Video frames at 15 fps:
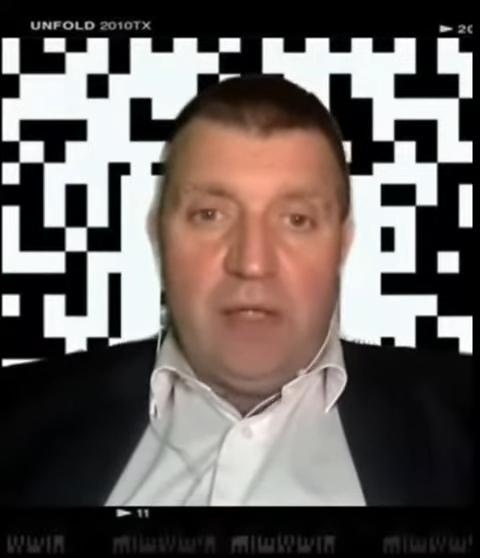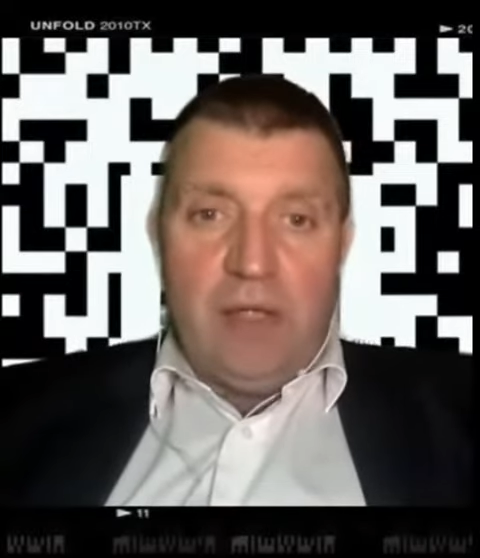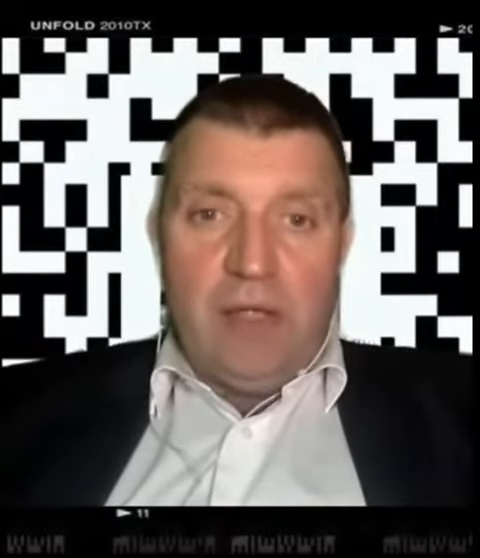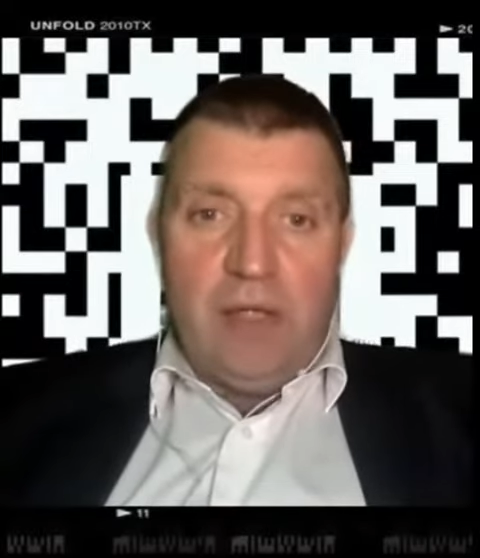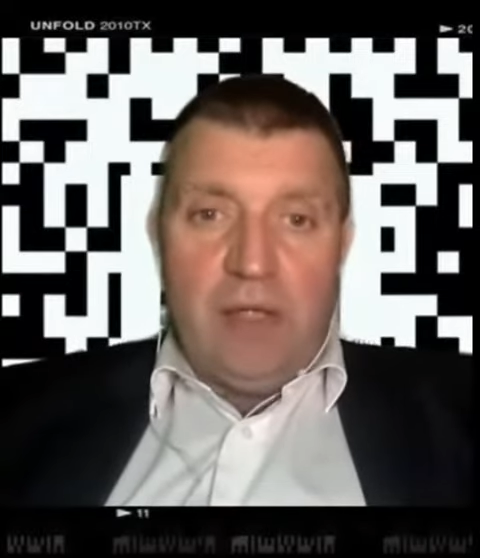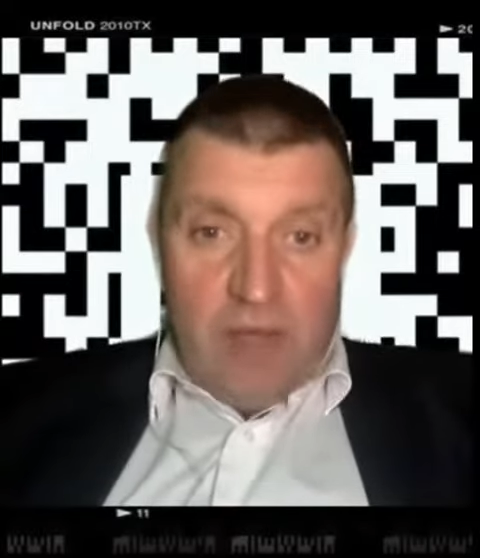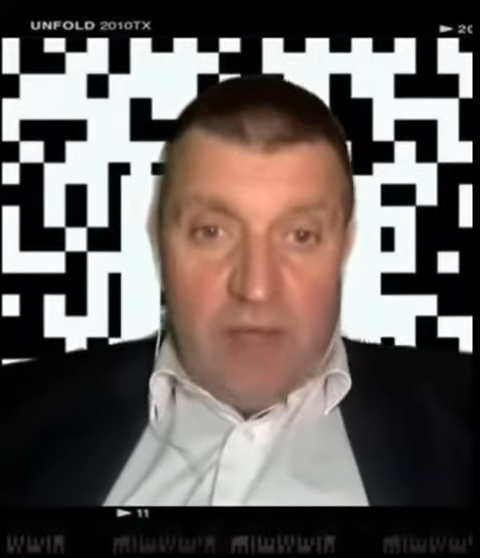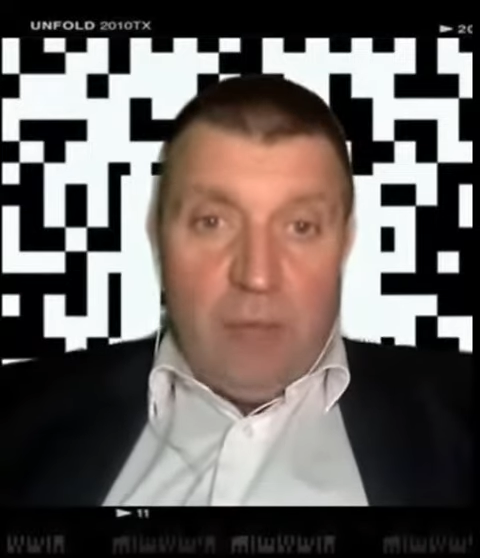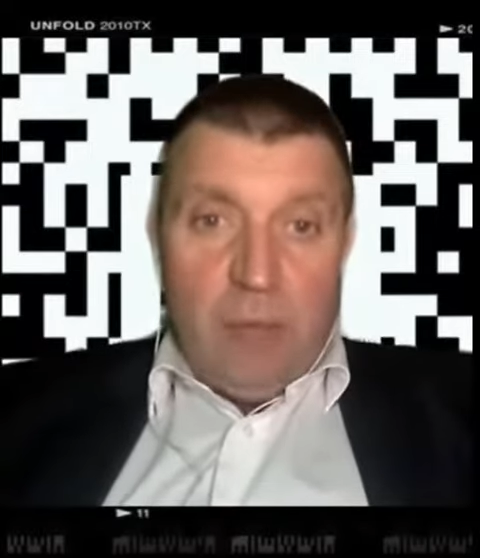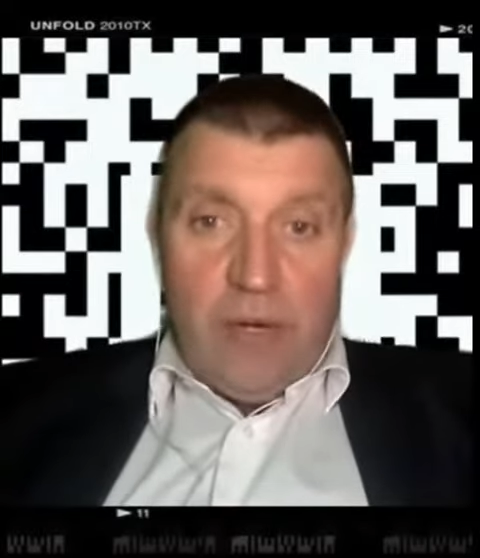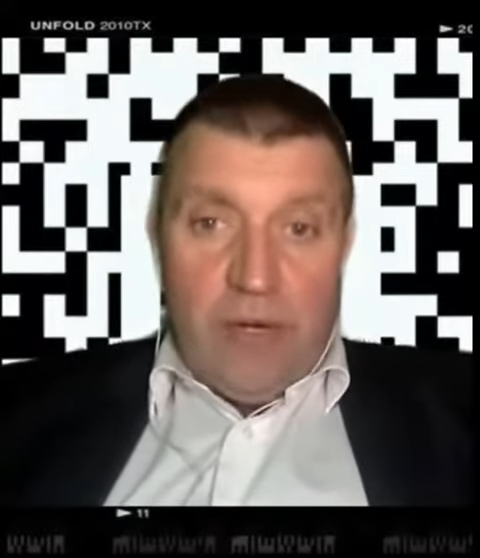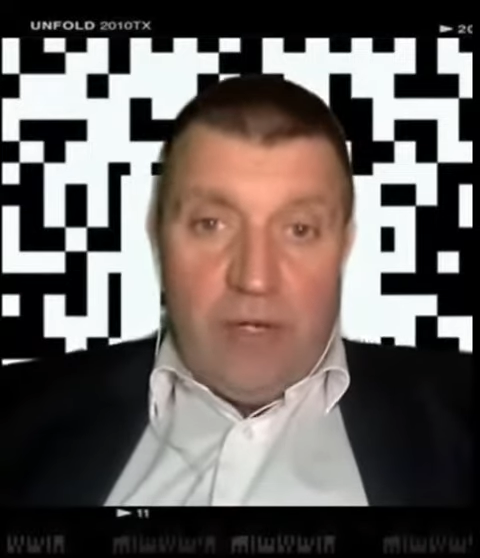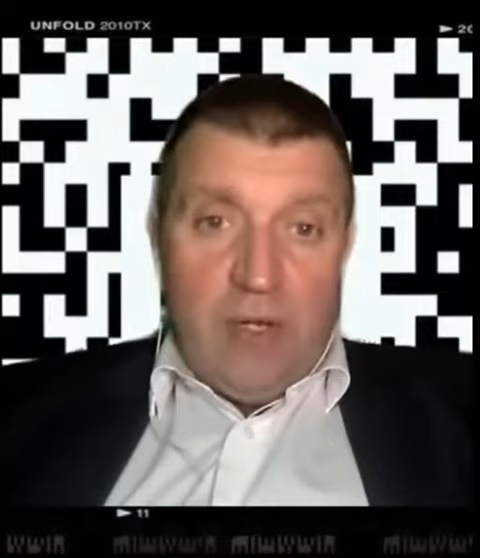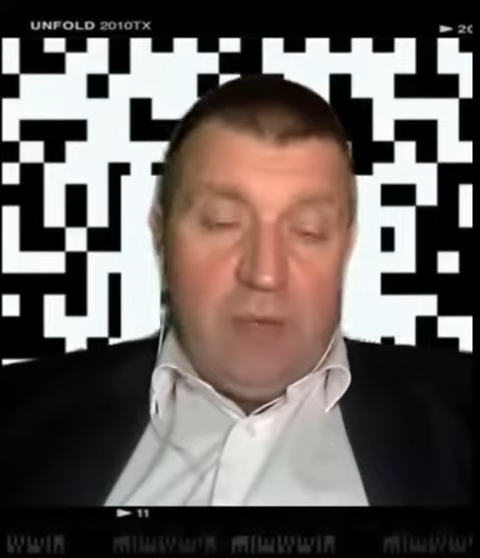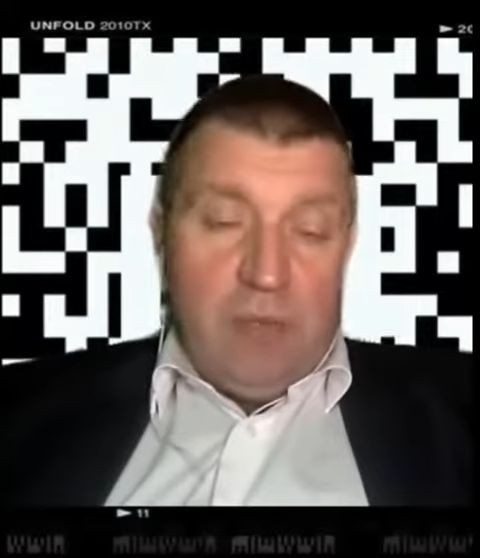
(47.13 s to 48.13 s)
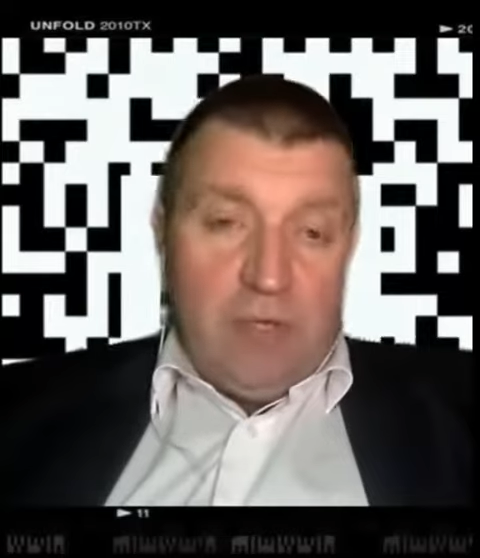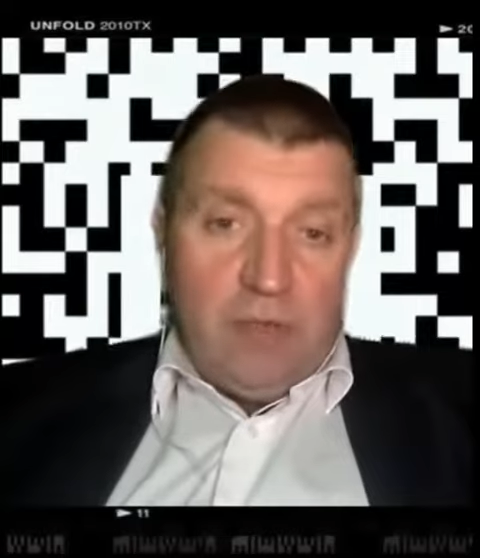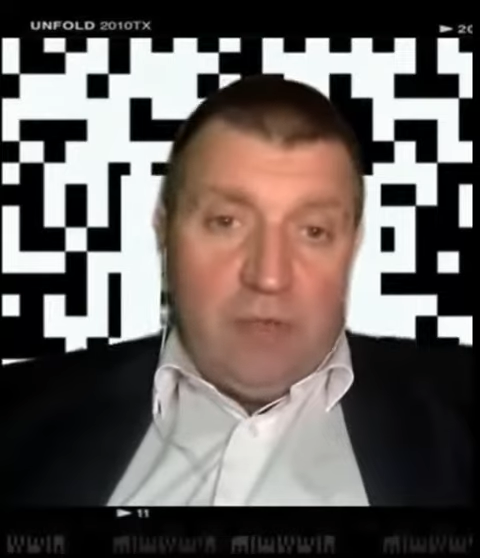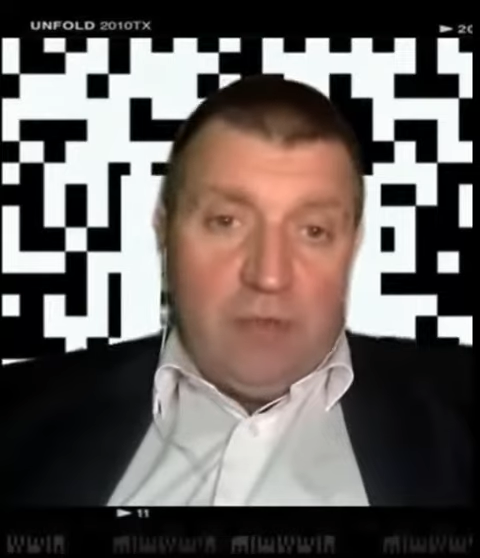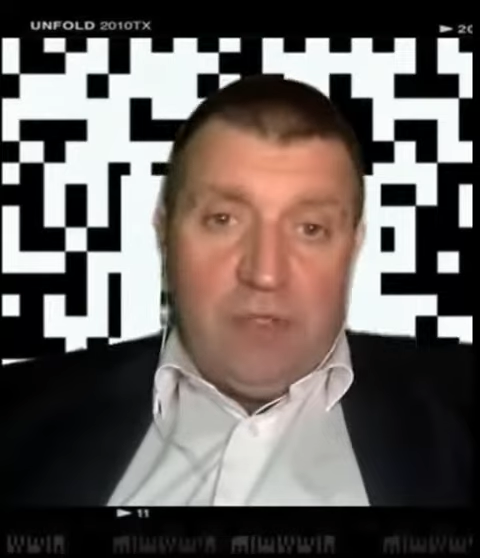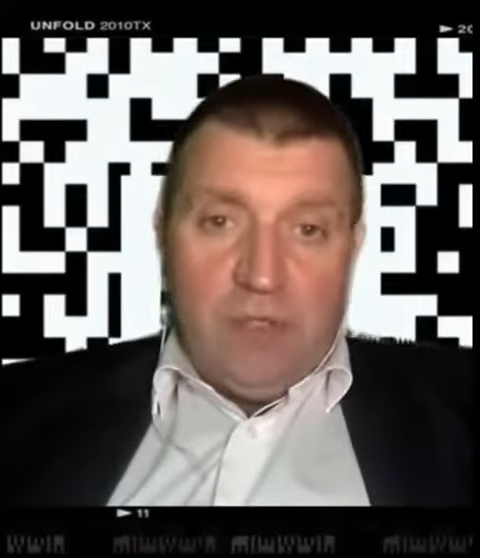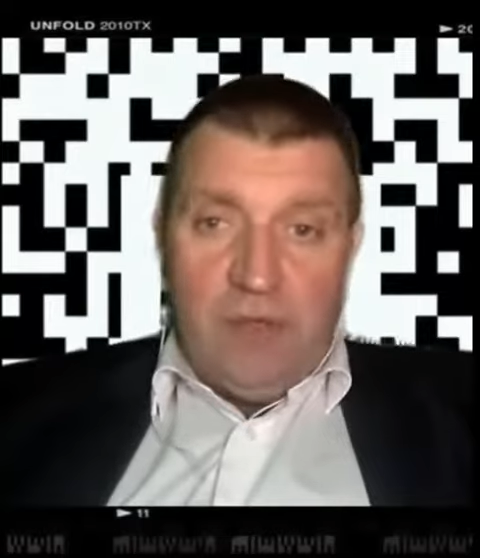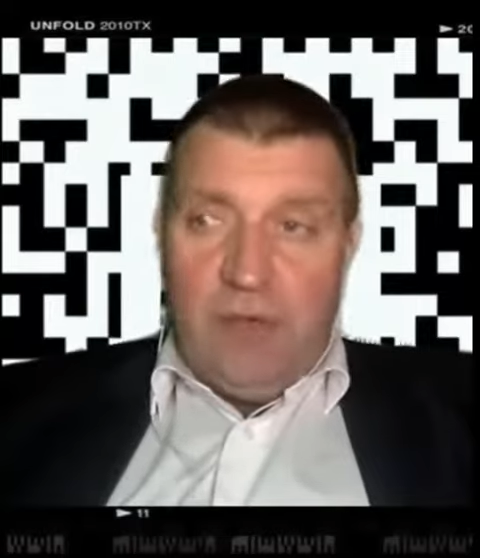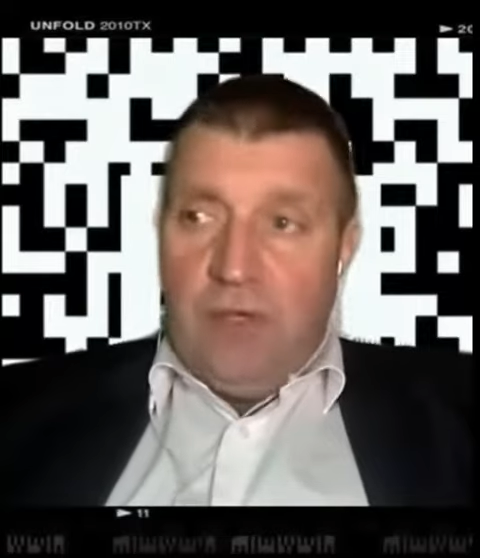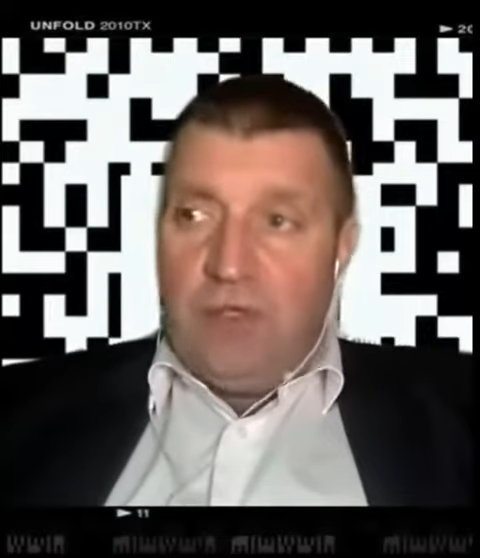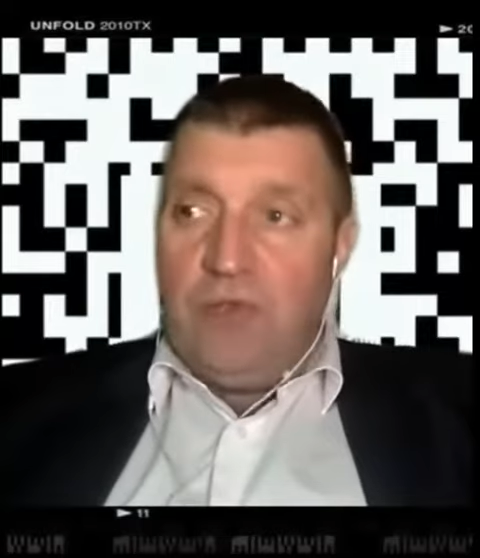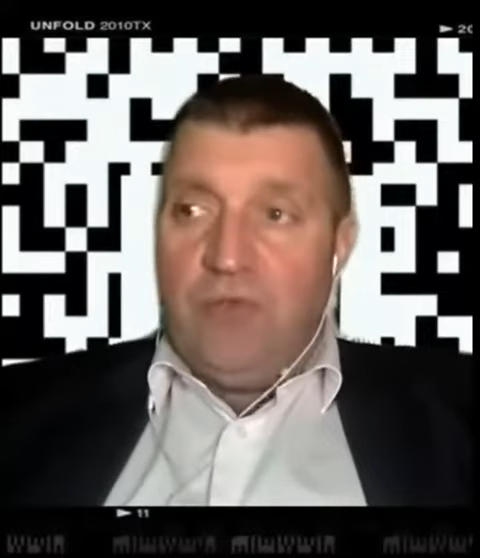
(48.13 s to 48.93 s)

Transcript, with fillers: своим парням, которые тебе говорят,